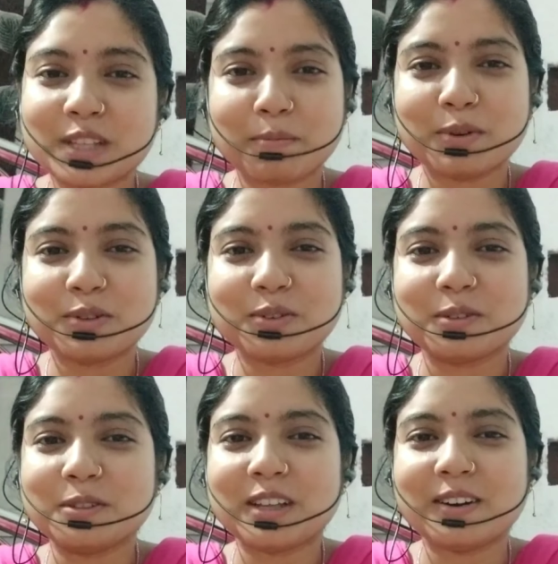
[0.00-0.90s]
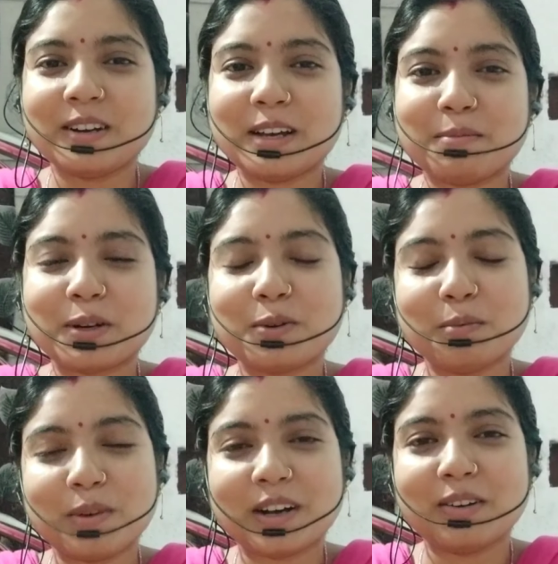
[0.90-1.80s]
সাপোর্ট করো তাহলে আমার
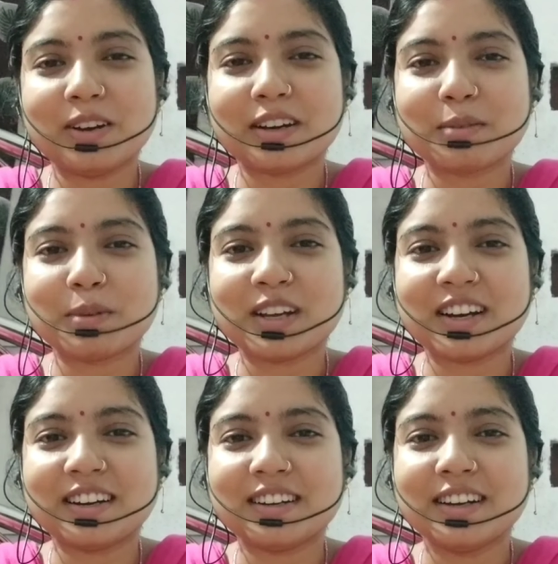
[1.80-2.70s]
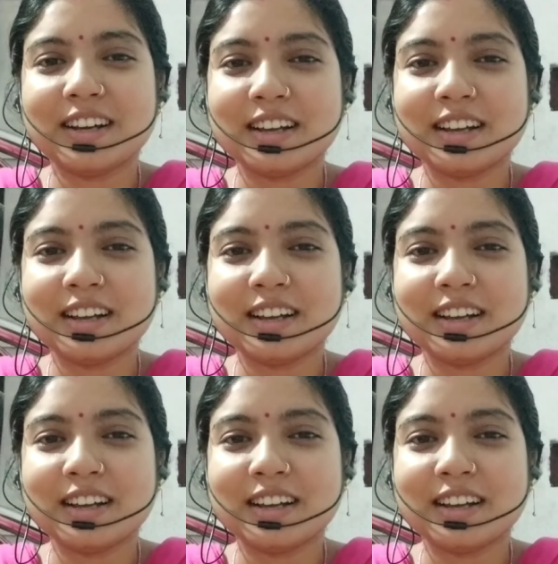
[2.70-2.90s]
খুব ভালো লাগবে আর মানে